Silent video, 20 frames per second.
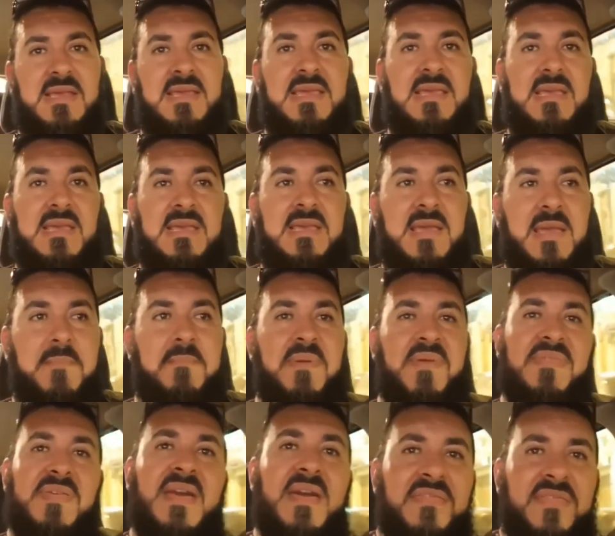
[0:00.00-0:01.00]
Y,
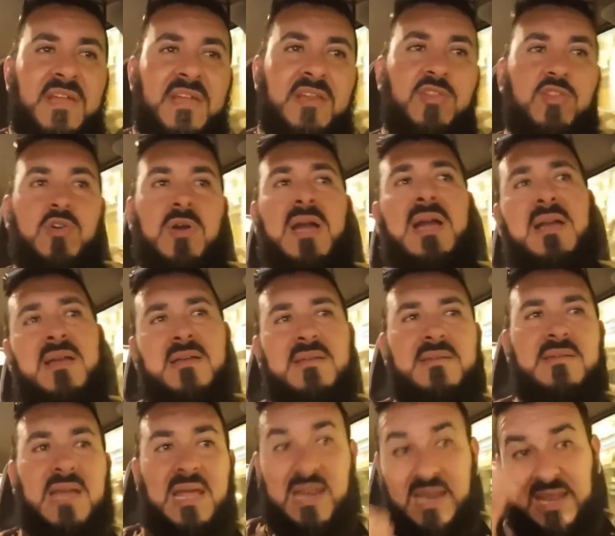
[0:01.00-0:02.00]
empecé a hacer dua
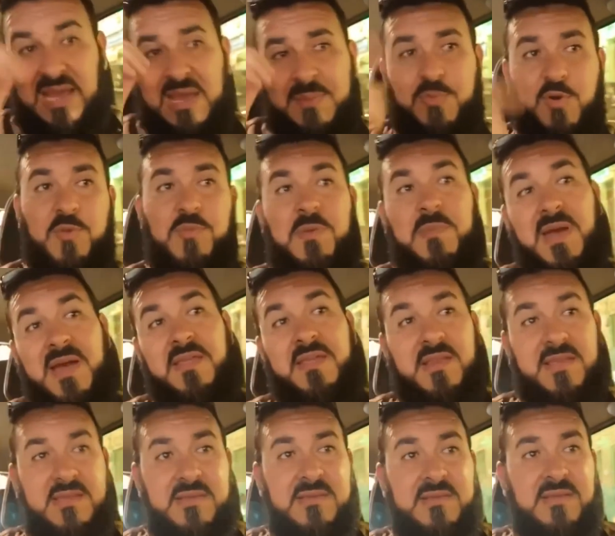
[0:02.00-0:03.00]
por mi
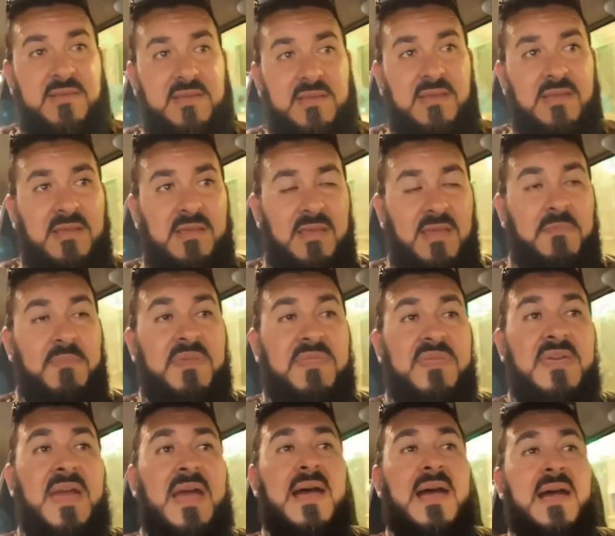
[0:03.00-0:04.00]
madre.
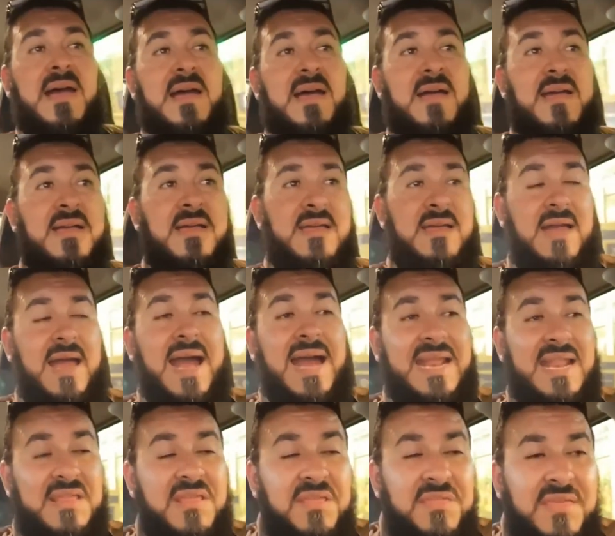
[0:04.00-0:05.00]
Empecé a,
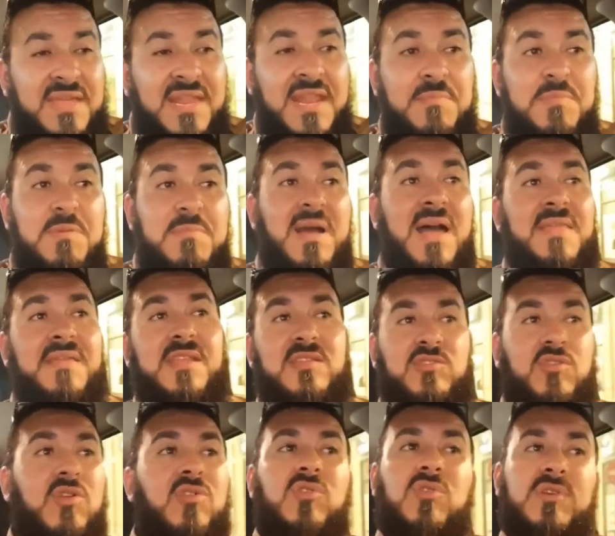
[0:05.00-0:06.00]
agradecer a mi madre
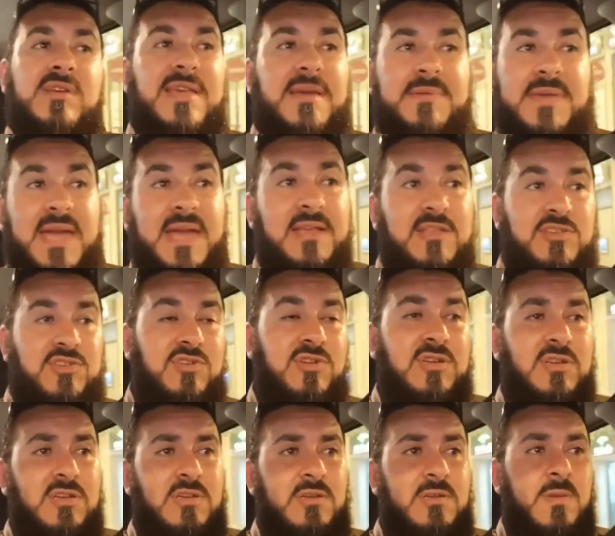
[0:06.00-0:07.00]
todo lo que había hecho.
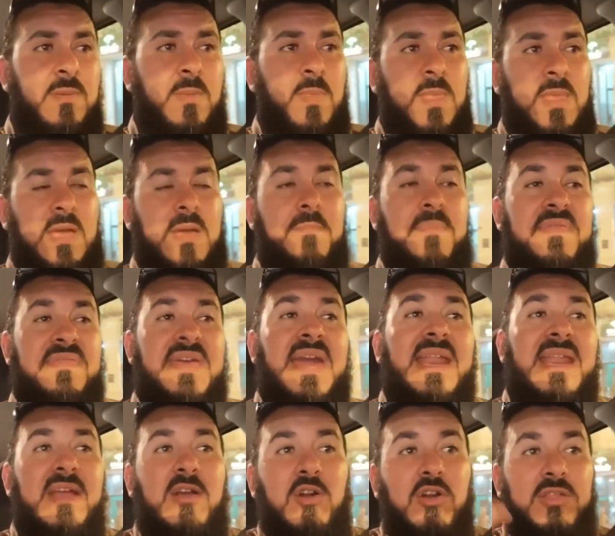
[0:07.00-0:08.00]
Empecé
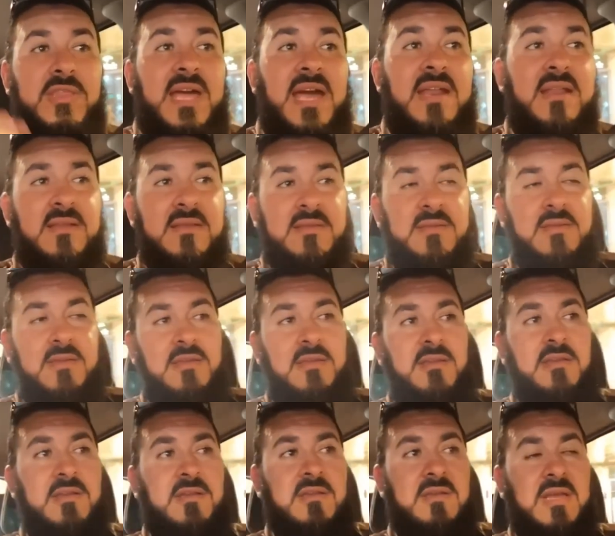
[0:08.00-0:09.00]
a recordar
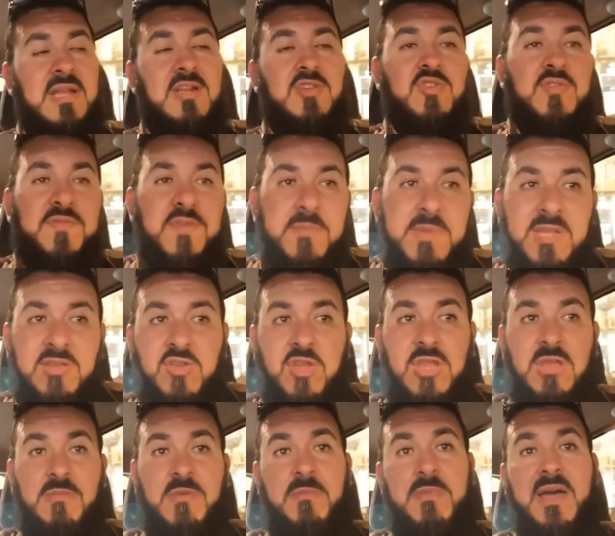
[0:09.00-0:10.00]
el
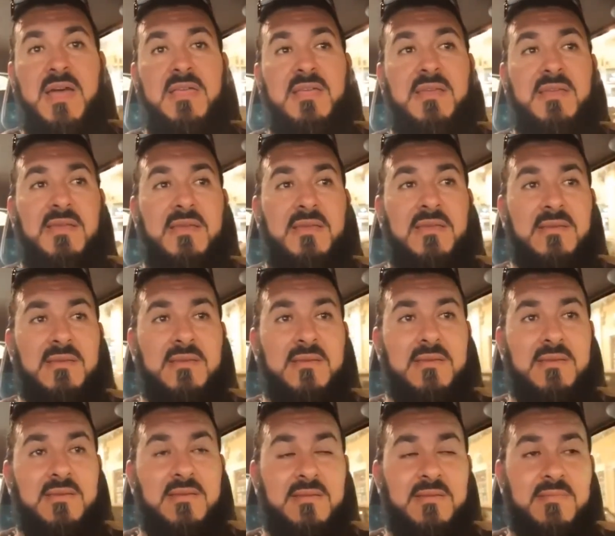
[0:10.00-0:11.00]
sufrimiento de mi madre,
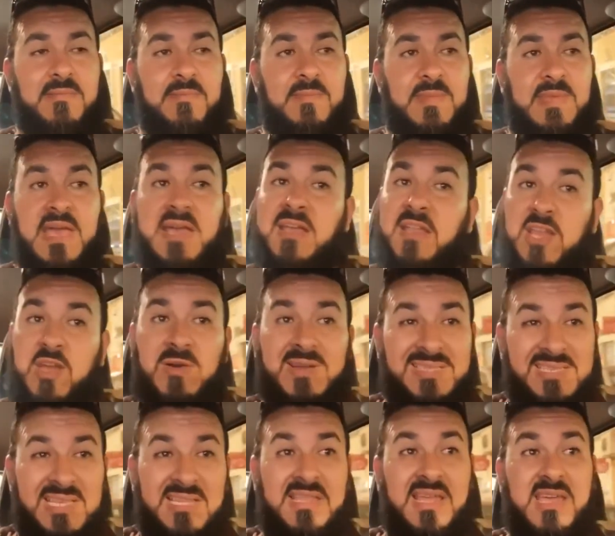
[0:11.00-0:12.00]
que crió
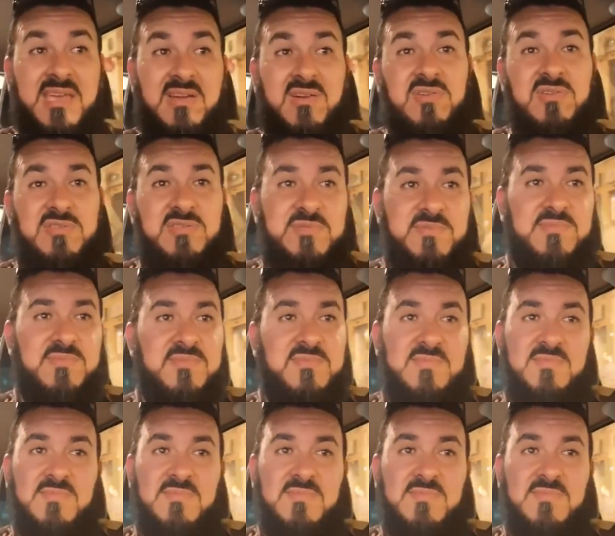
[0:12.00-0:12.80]
a siete hijos.